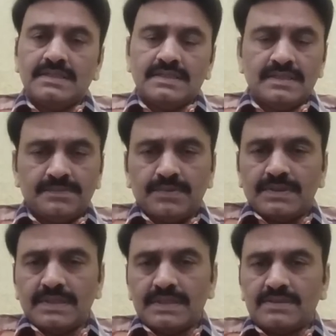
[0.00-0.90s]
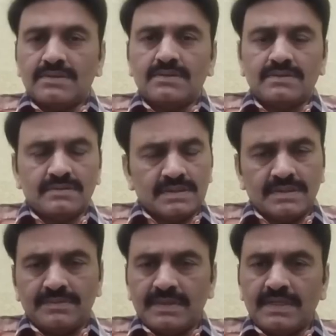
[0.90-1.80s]
ఇన్పుట్ ఎడిటరు ఇంకా
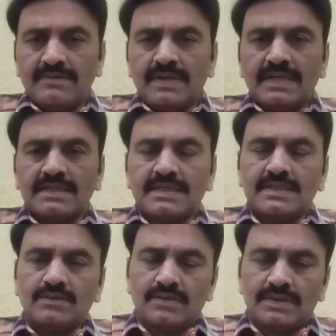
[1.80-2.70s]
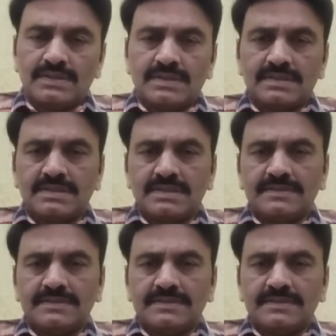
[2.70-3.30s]
మిగిలిన వాళ్ళందరికీ నోటీసులు ఇచ్చి